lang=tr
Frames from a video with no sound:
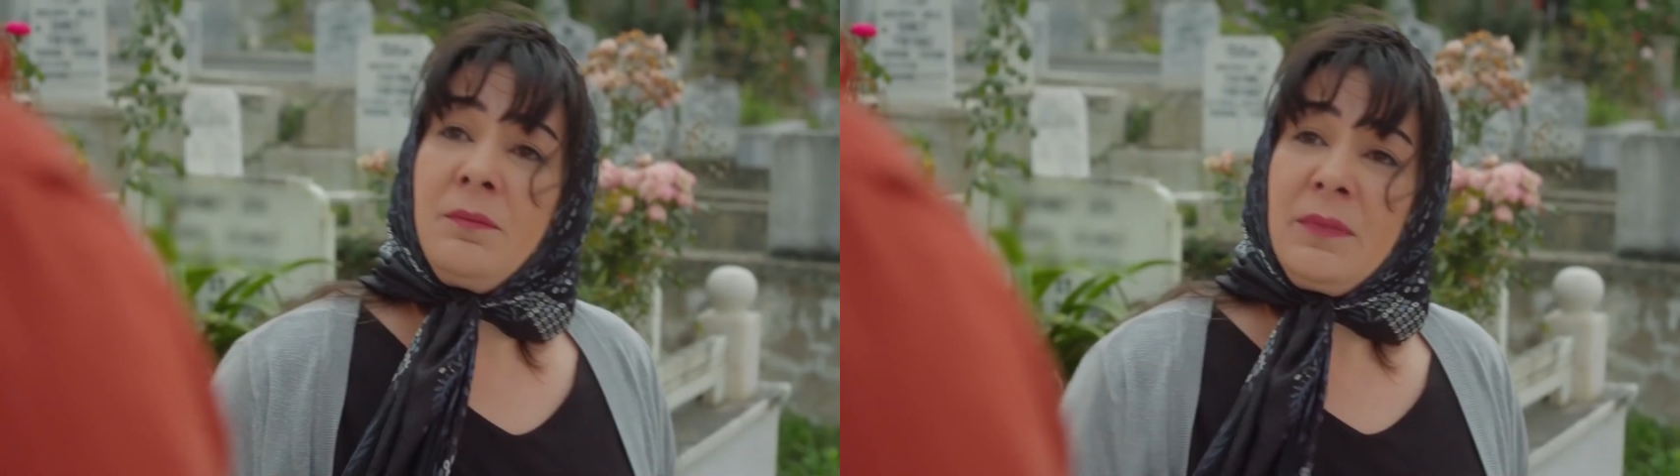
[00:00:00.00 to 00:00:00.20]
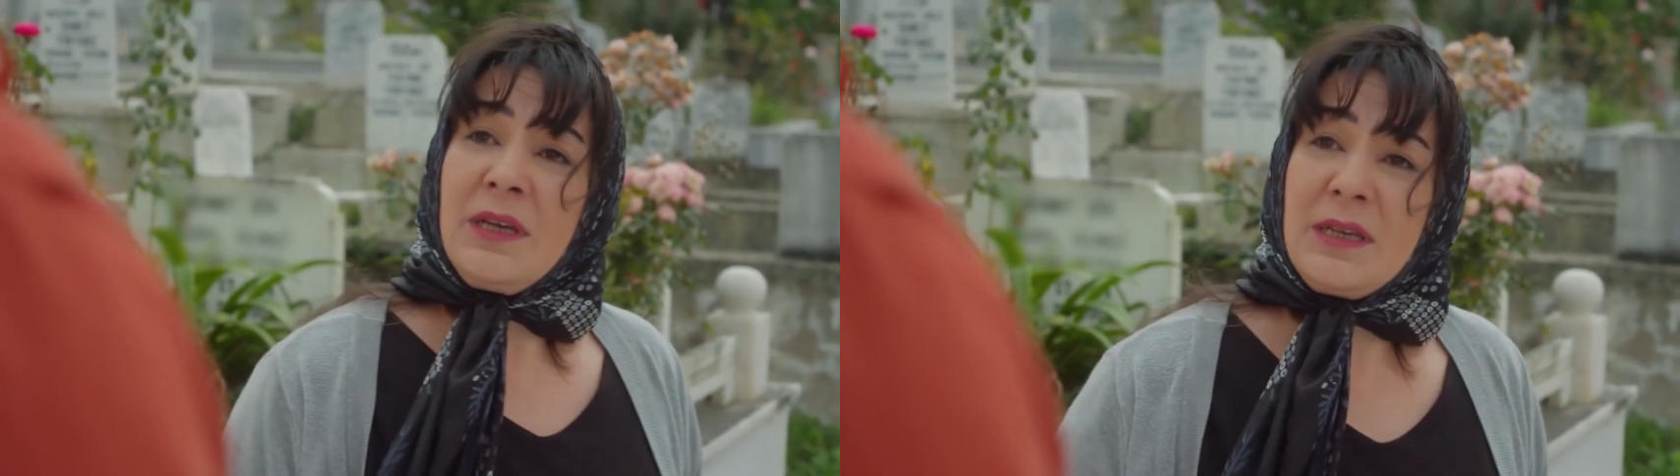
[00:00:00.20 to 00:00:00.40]

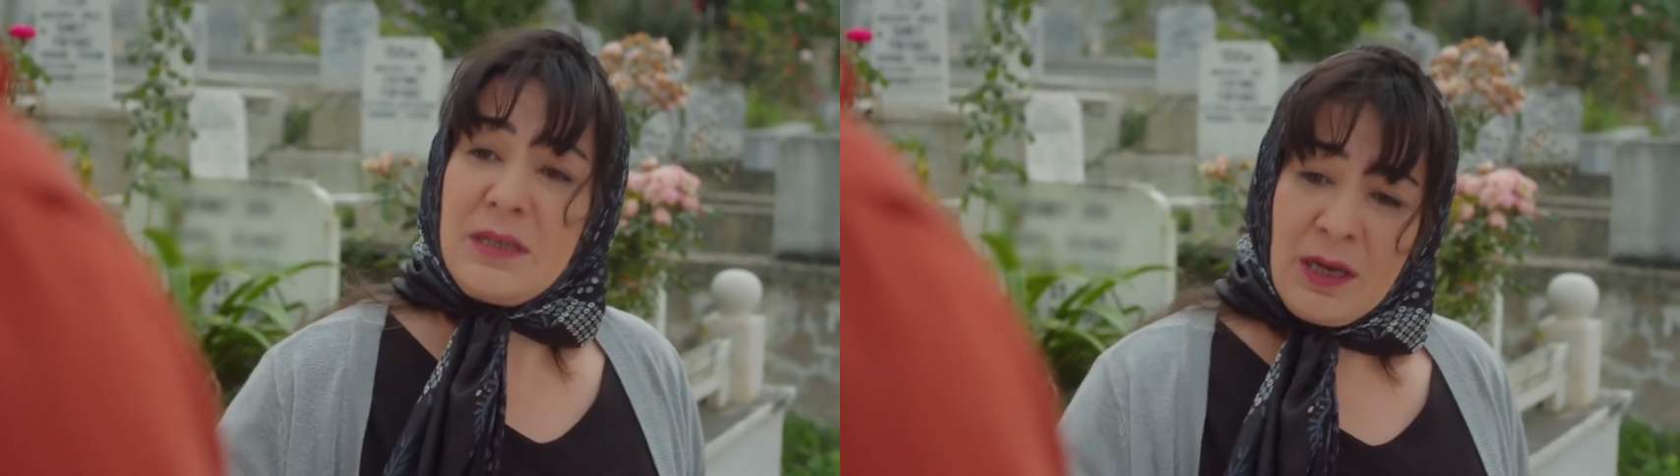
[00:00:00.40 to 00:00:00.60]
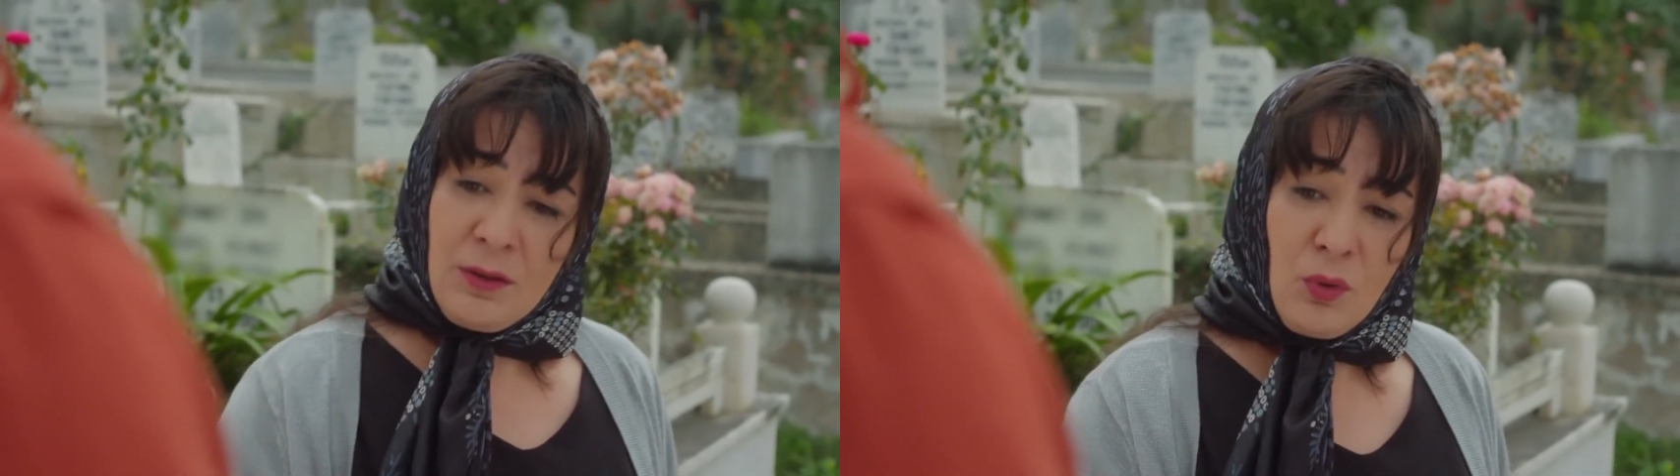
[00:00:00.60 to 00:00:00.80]
Neyse
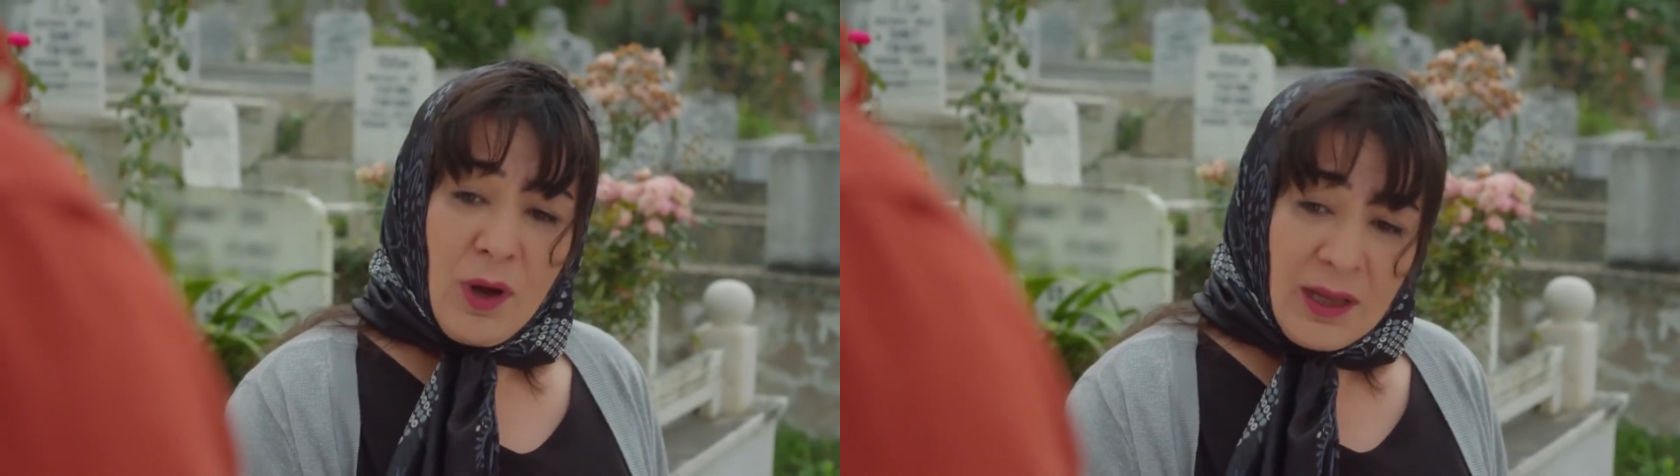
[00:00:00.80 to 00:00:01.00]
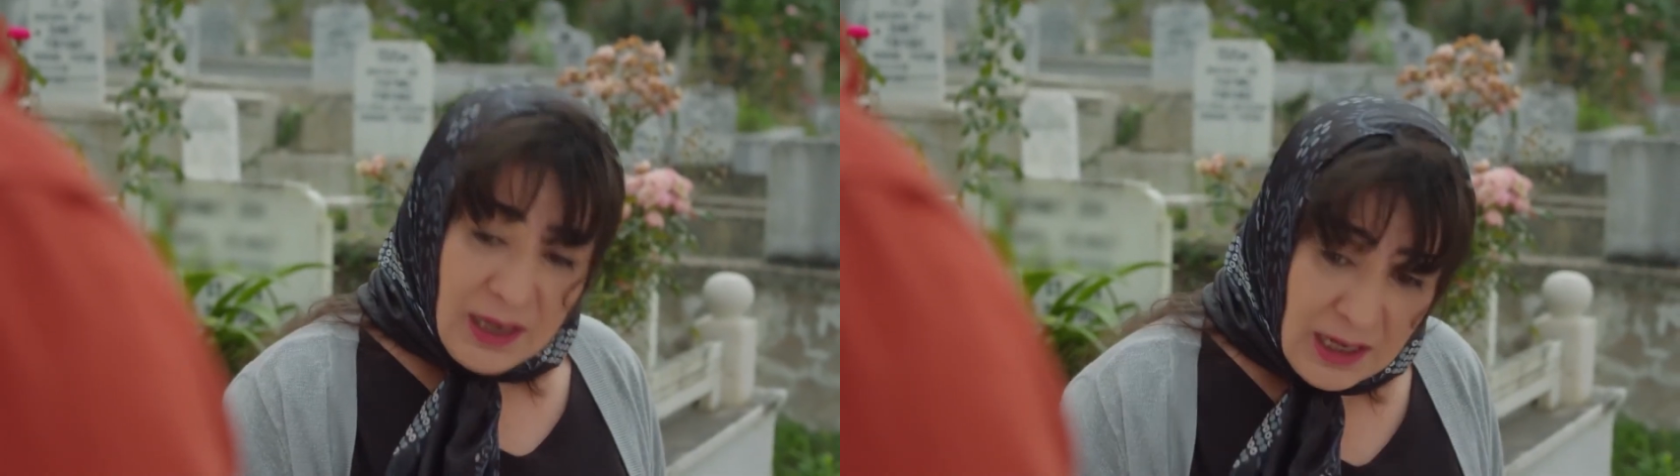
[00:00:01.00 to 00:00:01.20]
sen
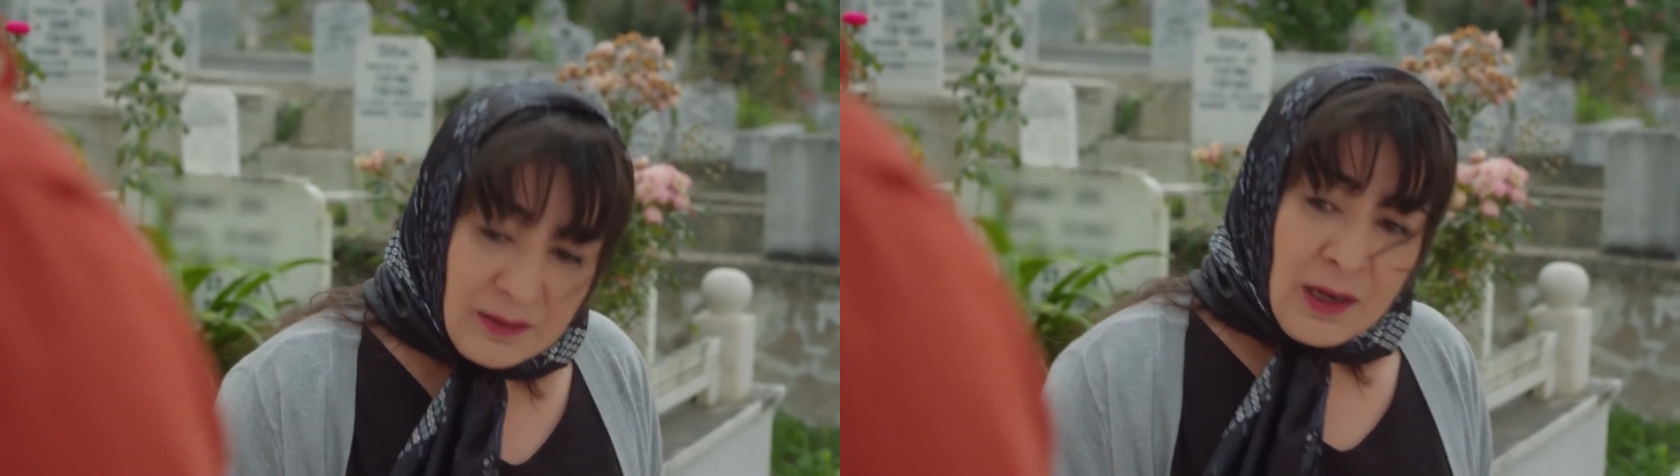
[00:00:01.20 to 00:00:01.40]
duanı et.